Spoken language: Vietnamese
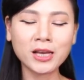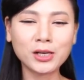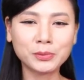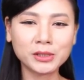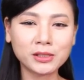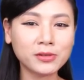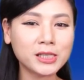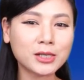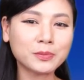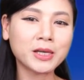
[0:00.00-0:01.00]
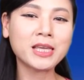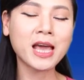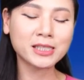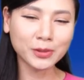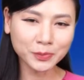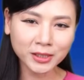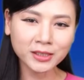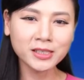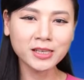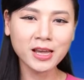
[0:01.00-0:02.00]
N10 TV trong thời gian sắp
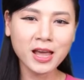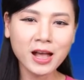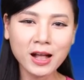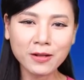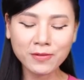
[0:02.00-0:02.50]
tới à,